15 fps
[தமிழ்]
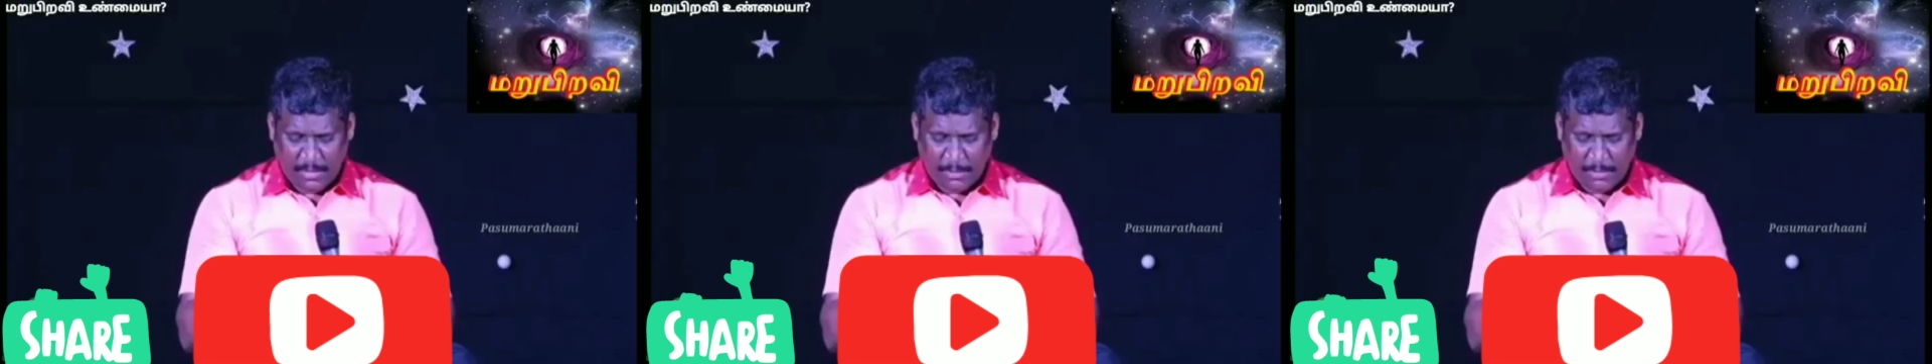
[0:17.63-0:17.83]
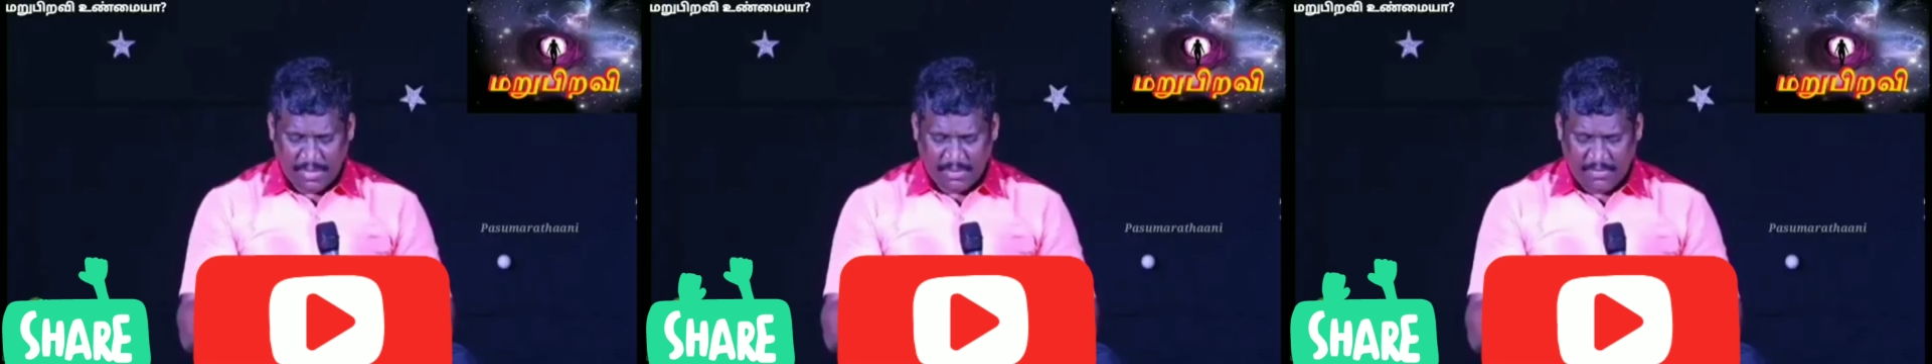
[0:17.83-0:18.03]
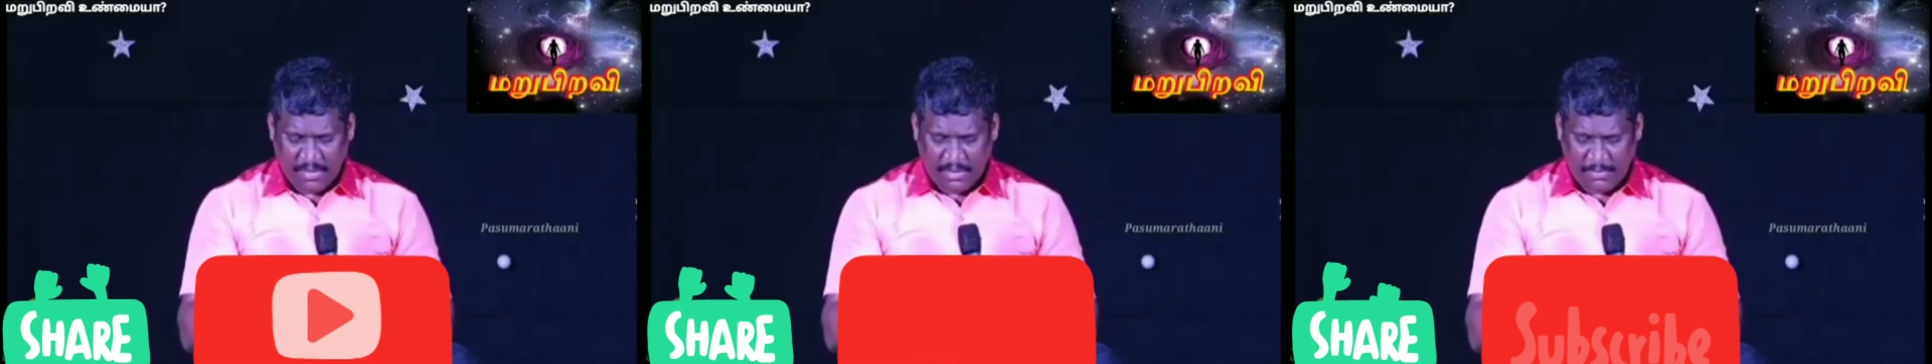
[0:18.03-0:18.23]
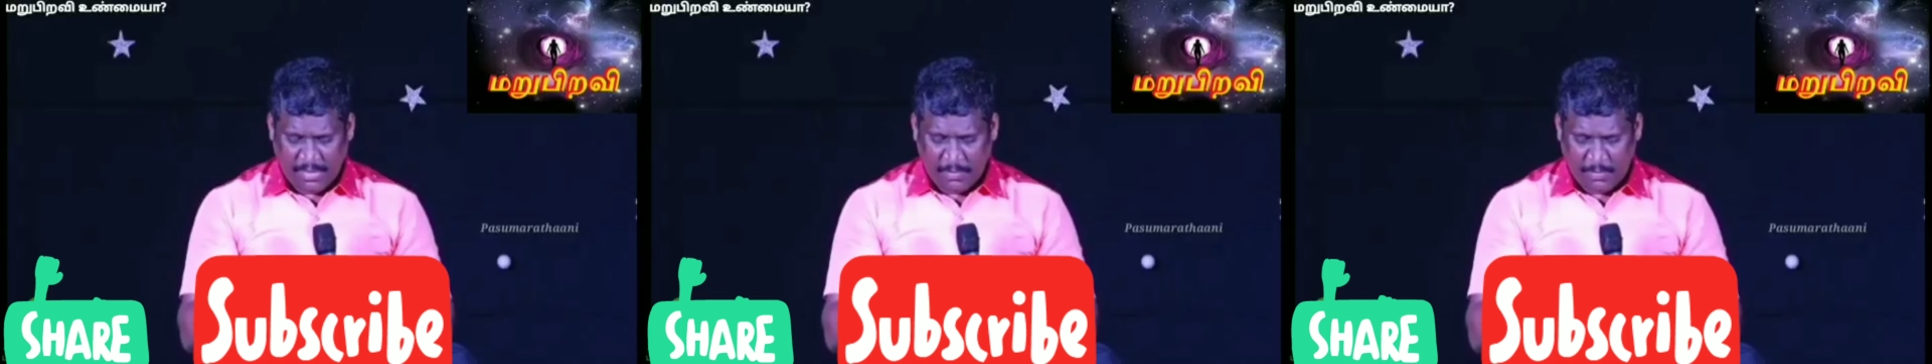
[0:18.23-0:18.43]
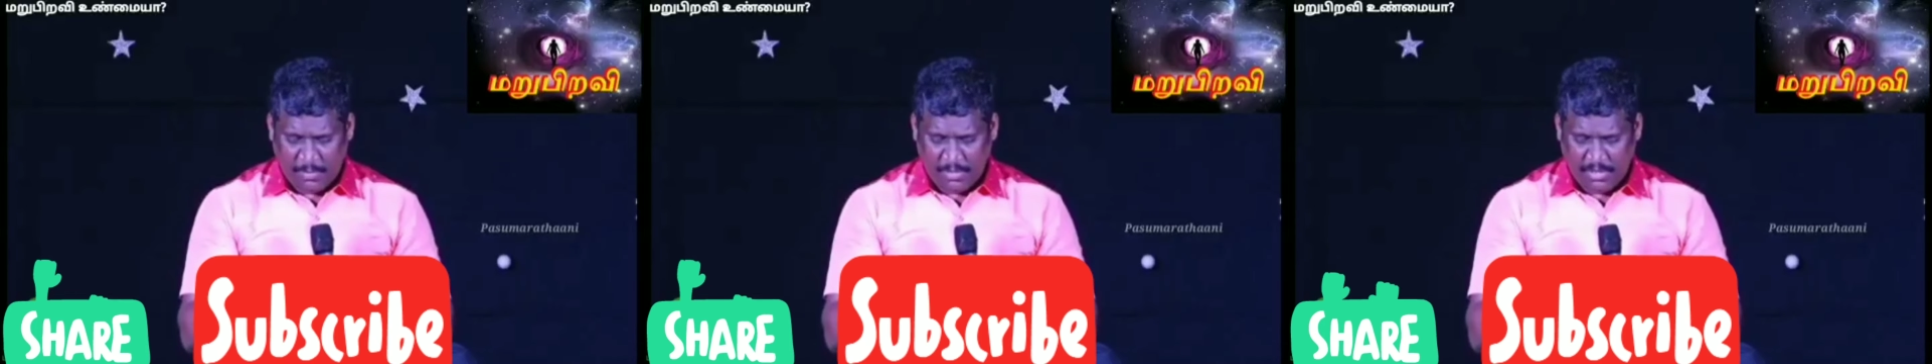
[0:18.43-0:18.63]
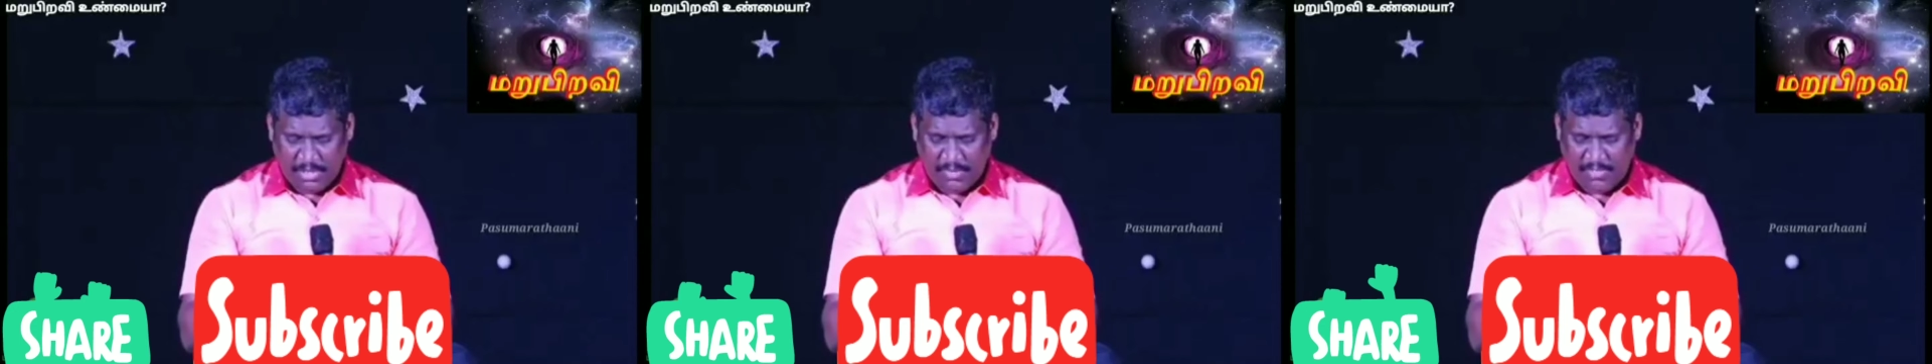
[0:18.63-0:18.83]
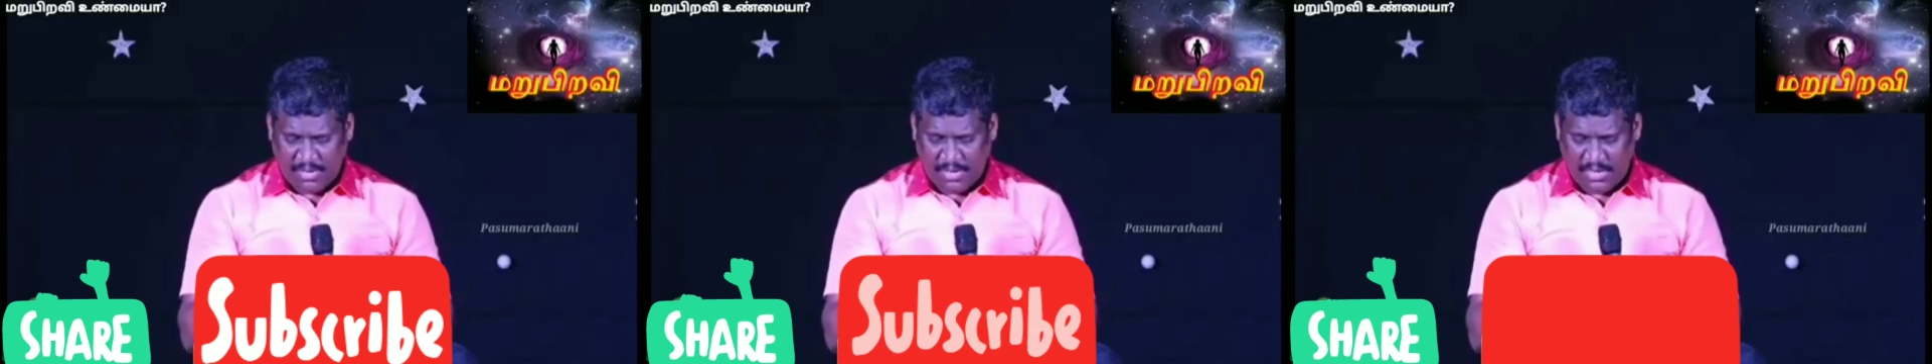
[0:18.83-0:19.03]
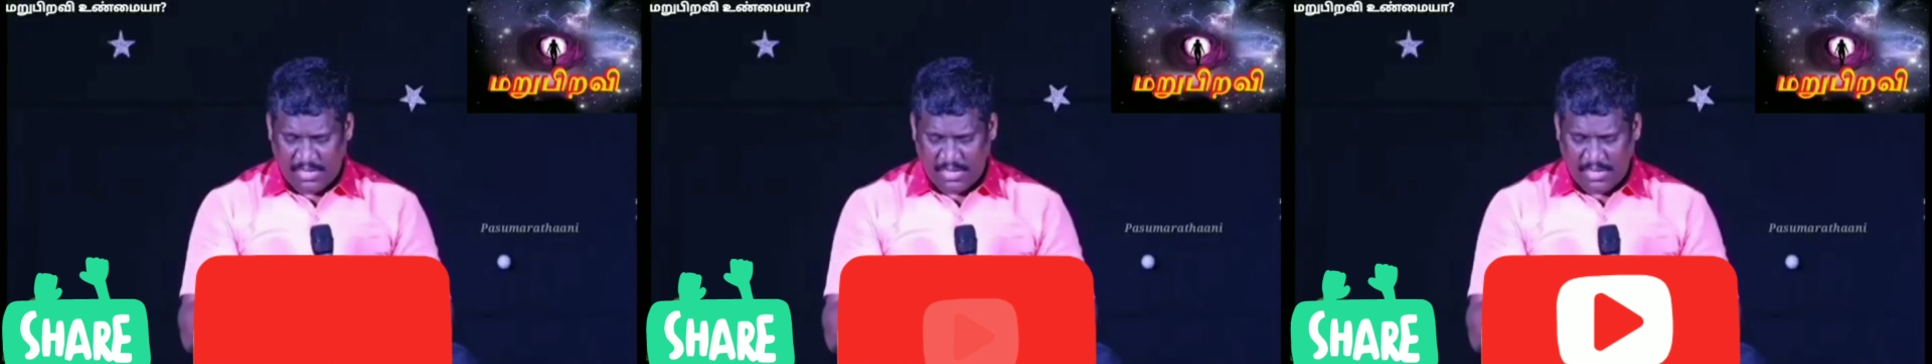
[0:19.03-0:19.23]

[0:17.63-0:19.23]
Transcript: பிறவாமை போற்றி வாழ